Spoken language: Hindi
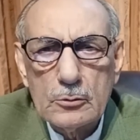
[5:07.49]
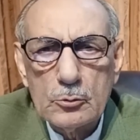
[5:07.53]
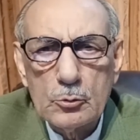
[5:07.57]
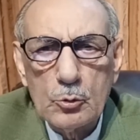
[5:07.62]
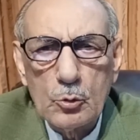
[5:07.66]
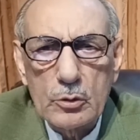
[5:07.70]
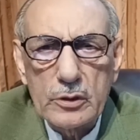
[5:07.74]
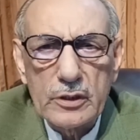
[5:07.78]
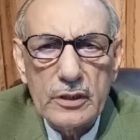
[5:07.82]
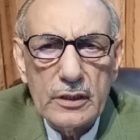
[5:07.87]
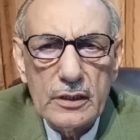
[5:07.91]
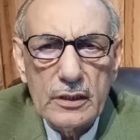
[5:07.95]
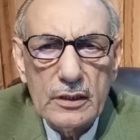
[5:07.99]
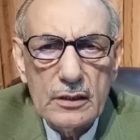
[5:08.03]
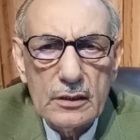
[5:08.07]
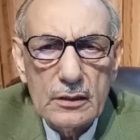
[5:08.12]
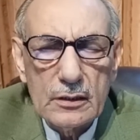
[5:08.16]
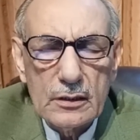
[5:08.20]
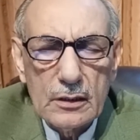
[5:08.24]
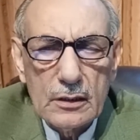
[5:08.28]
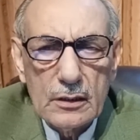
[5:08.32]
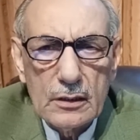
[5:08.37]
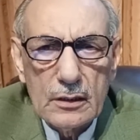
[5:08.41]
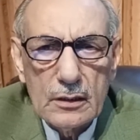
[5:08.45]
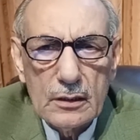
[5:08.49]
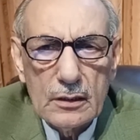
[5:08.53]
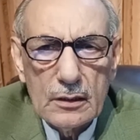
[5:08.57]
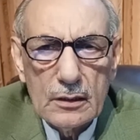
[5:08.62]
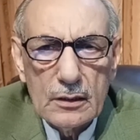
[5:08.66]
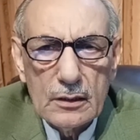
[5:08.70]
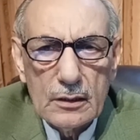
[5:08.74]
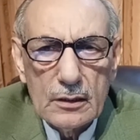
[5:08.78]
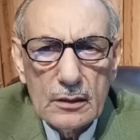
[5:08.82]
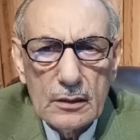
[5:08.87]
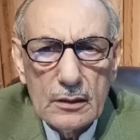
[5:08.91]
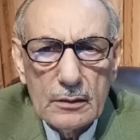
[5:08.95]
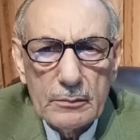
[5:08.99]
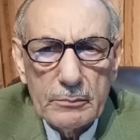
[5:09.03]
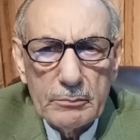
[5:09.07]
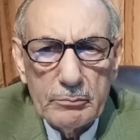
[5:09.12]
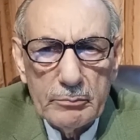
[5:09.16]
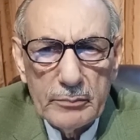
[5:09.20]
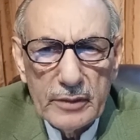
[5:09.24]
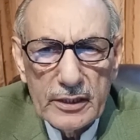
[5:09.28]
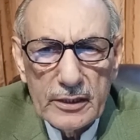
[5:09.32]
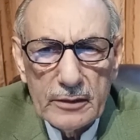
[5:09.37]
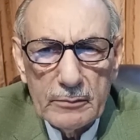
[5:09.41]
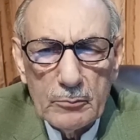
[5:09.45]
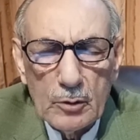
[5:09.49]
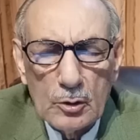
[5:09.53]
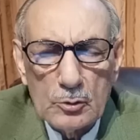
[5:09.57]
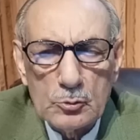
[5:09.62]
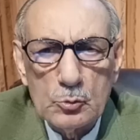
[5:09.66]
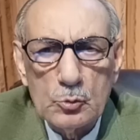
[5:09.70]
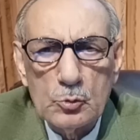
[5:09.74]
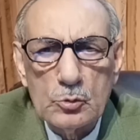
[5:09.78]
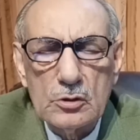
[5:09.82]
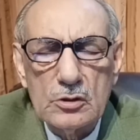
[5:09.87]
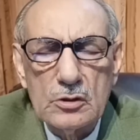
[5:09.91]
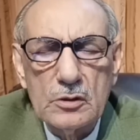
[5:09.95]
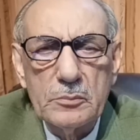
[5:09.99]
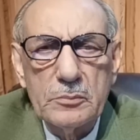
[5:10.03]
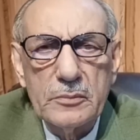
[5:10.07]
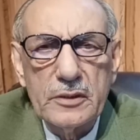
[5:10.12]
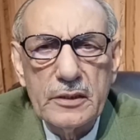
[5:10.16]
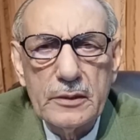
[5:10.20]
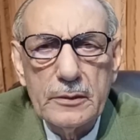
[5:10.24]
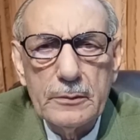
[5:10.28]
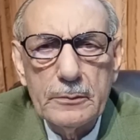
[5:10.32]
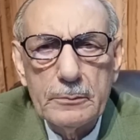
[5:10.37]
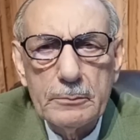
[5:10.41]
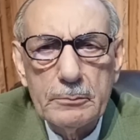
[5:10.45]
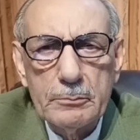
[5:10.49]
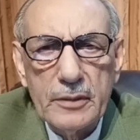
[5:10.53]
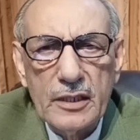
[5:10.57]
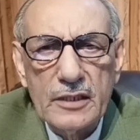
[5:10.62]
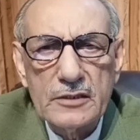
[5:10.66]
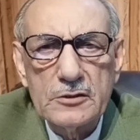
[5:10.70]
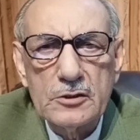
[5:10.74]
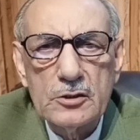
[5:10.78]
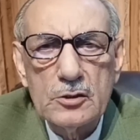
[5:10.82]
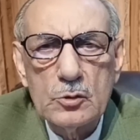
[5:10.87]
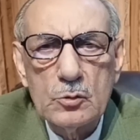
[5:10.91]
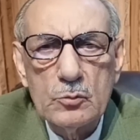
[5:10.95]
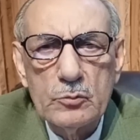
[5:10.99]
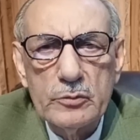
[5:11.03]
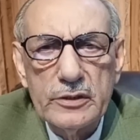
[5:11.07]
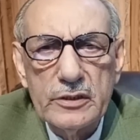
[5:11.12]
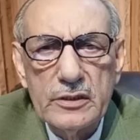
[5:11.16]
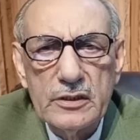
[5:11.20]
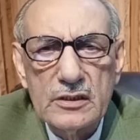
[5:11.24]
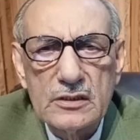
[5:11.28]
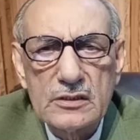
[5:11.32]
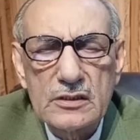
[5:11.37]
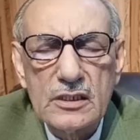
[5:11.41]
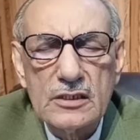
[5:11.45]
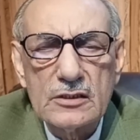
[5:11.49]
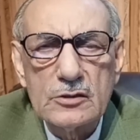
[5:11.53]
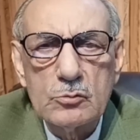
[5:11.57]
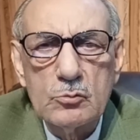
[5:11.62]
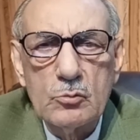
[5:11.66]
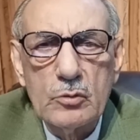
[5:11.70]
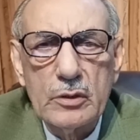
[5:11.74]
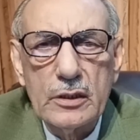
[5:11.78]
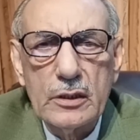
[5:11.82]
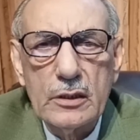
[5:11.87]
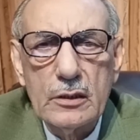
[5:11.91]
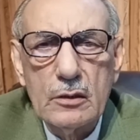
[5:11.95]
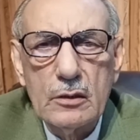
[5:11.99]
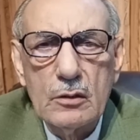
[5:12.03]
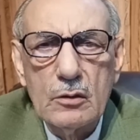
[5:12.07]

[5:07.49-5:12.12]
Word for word: जो कि मेरी मौजूदगी में बातचीत हुई डिस्कस हुआ